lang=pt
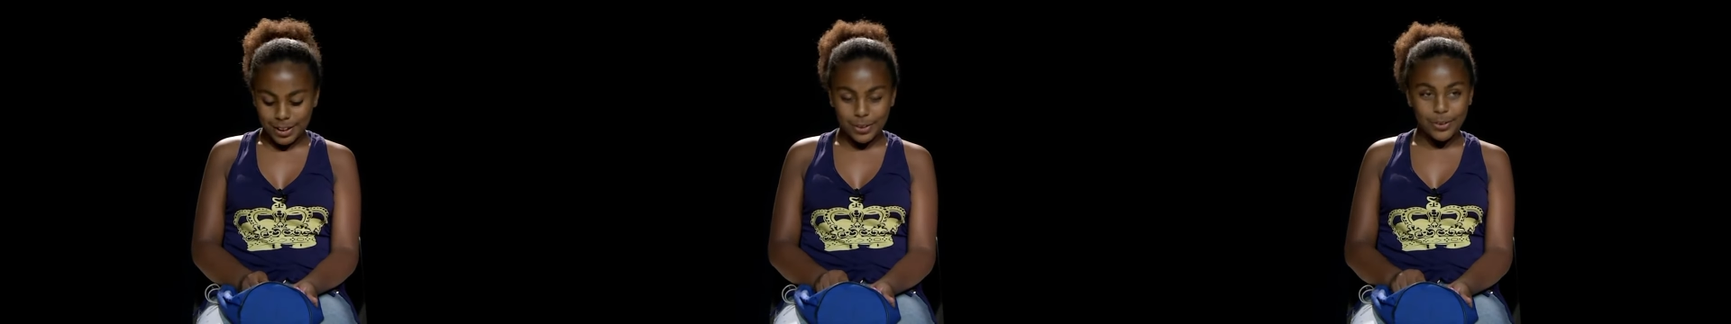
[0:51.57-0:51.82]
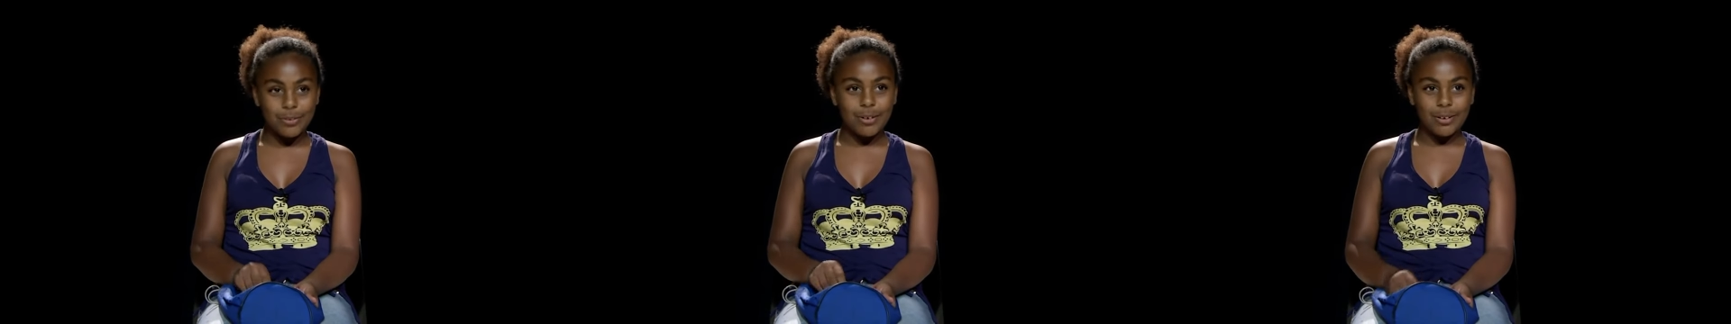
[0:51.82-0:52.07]

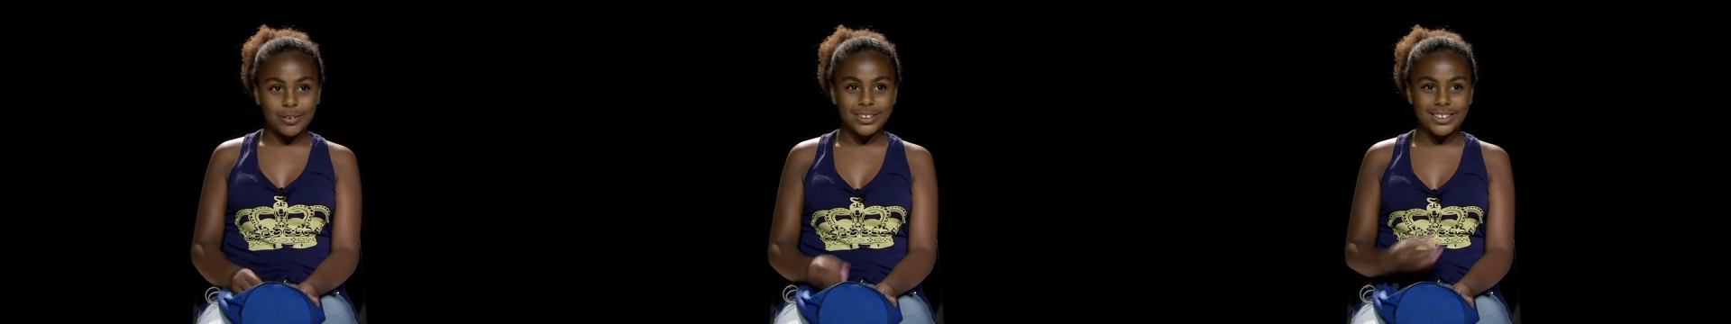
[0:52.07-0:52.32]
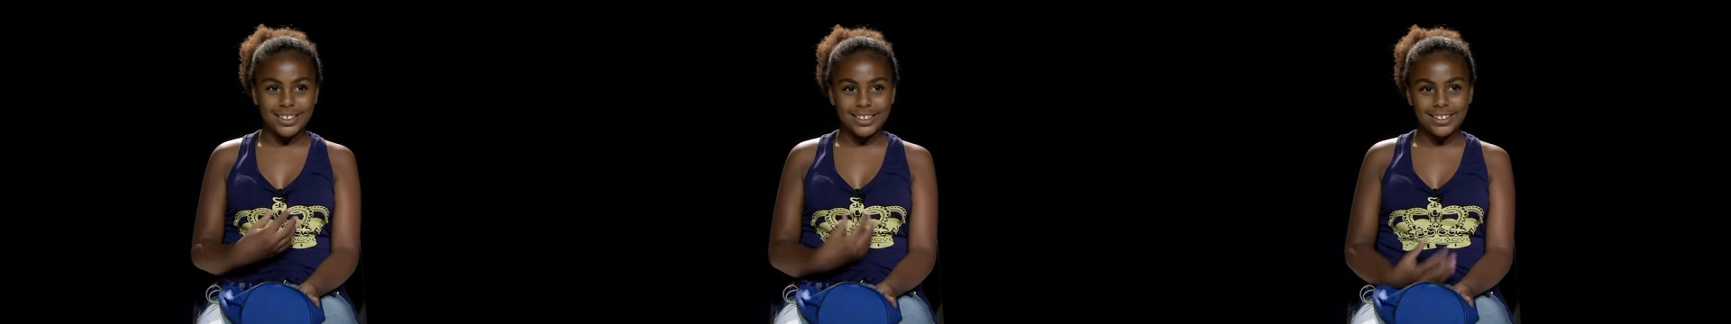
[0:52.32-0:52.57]
Eu igual a
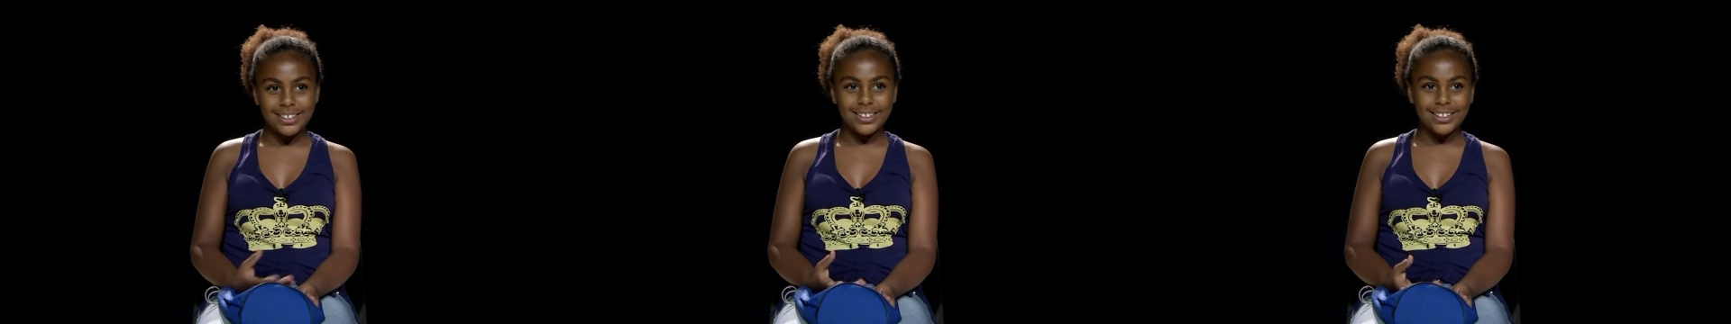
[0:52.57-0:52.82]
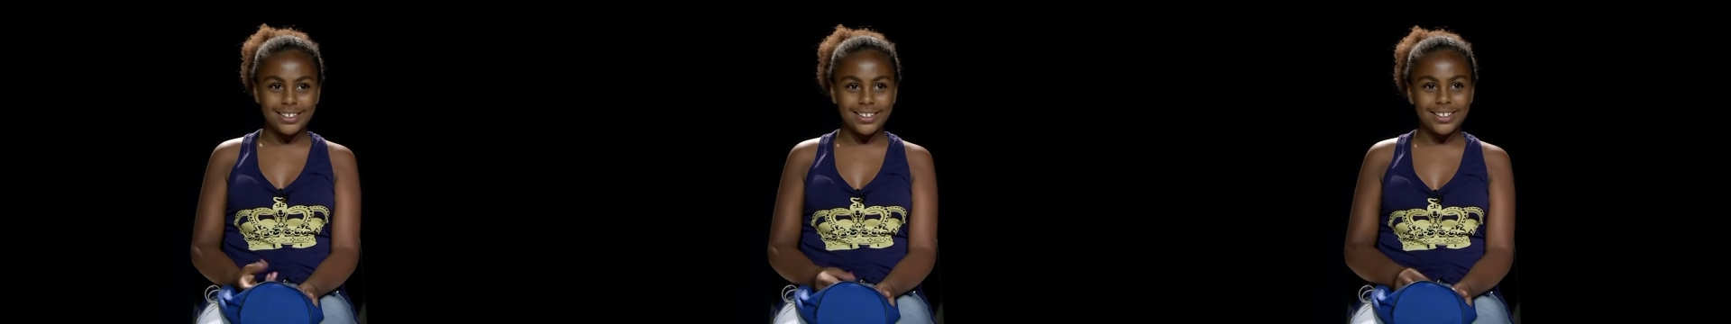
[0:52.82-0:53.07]
você.
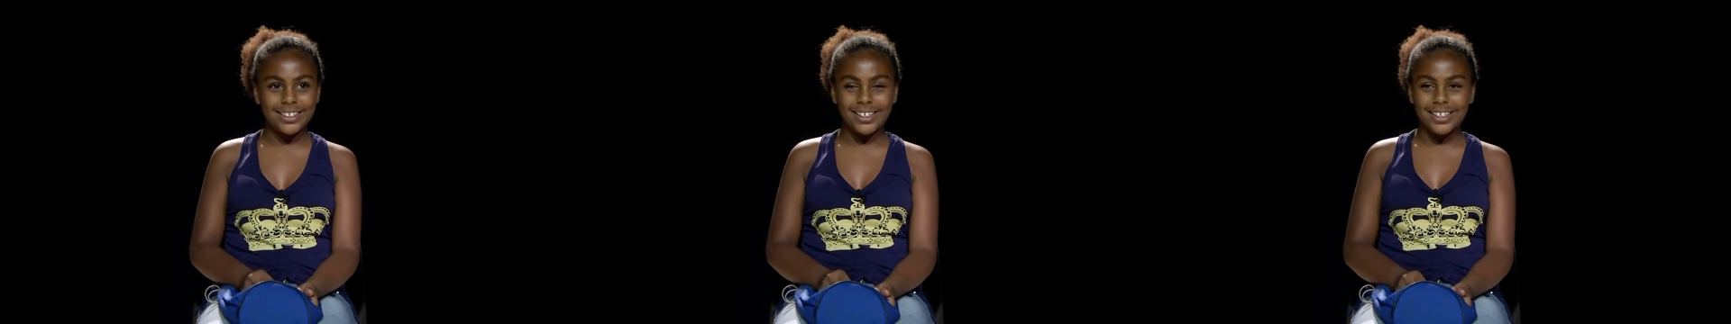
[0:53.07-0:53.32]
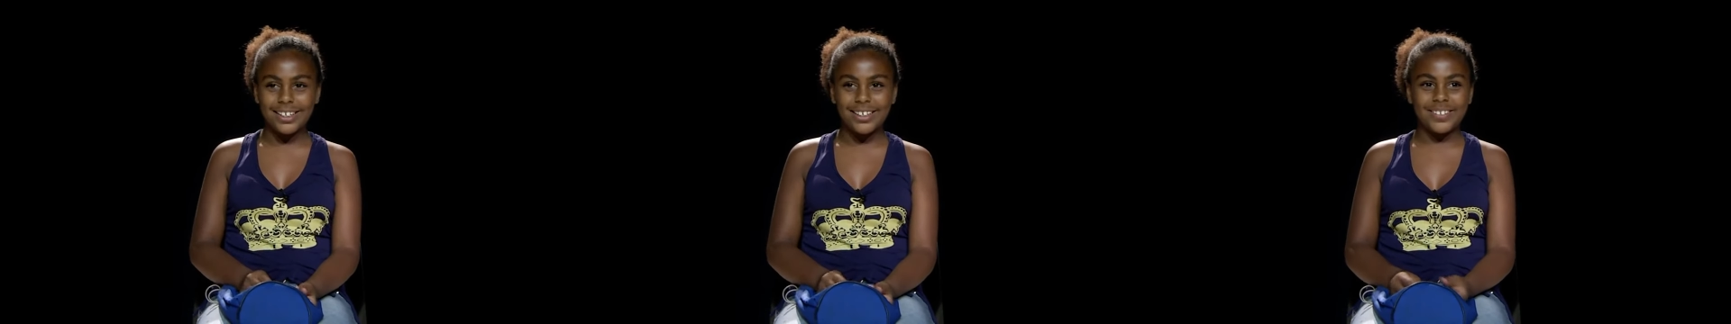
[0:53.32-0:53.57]

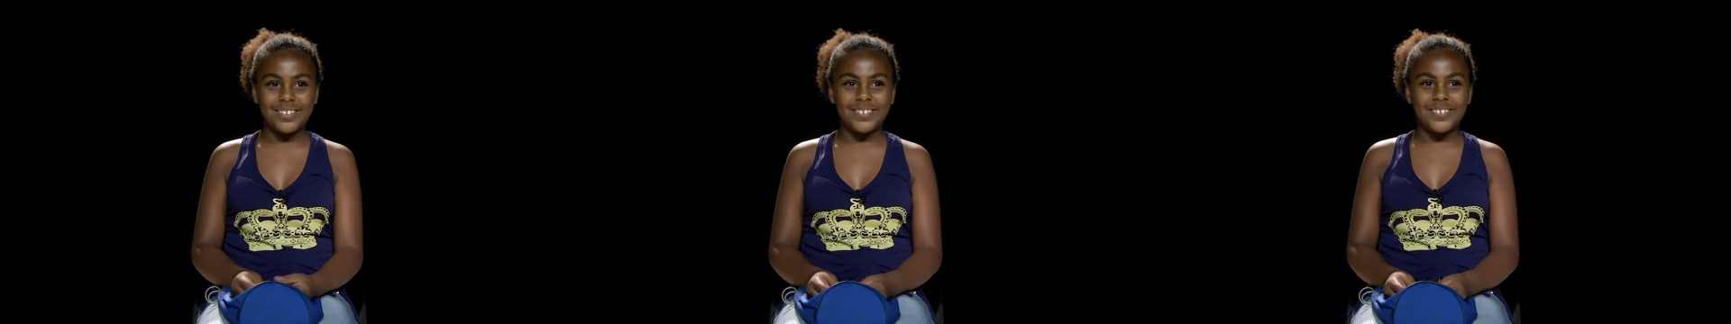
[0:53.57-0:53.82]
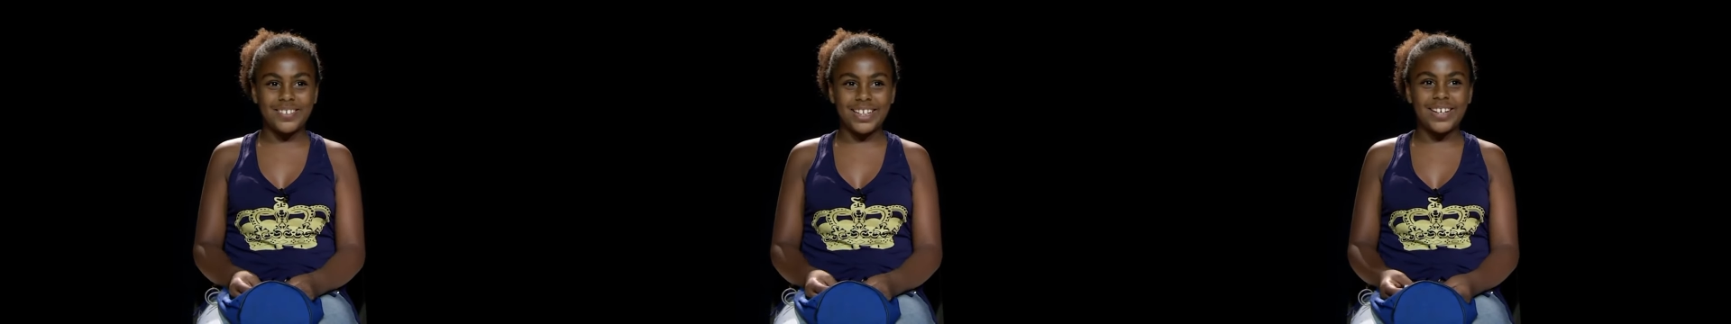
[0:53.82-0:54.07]
Não